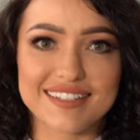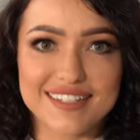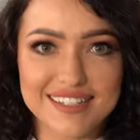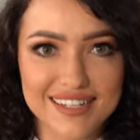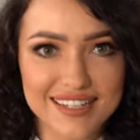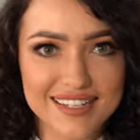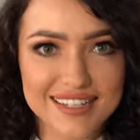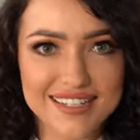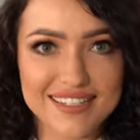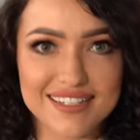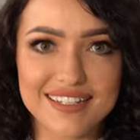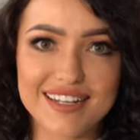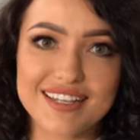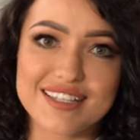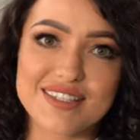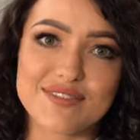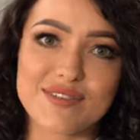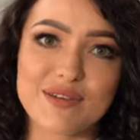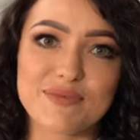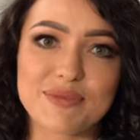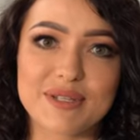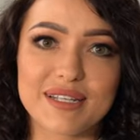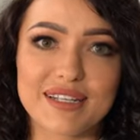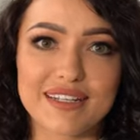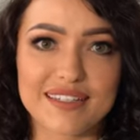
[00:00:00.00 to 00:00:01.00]
Cześć,
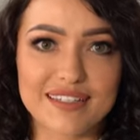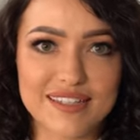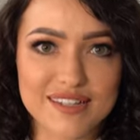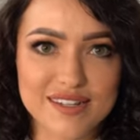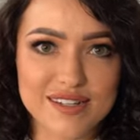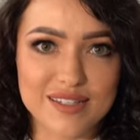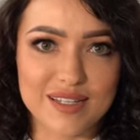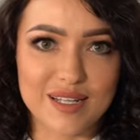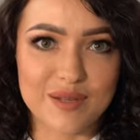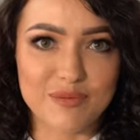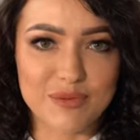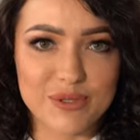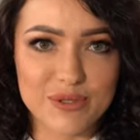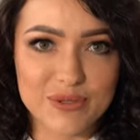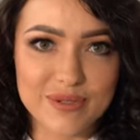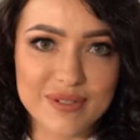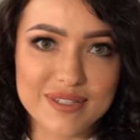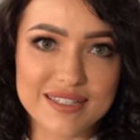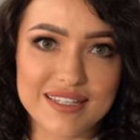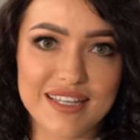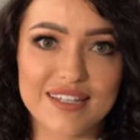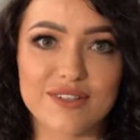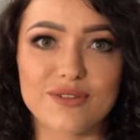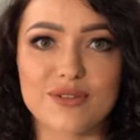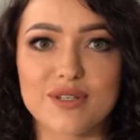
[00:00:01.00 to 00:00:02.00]
nazywam się Katarzyna Bziuk.
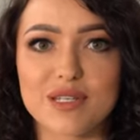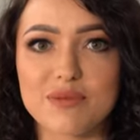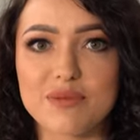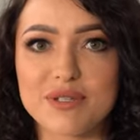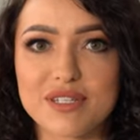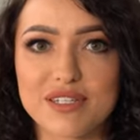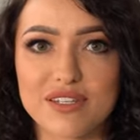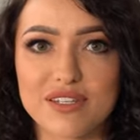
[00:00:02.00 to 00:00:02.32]
Znajdujemy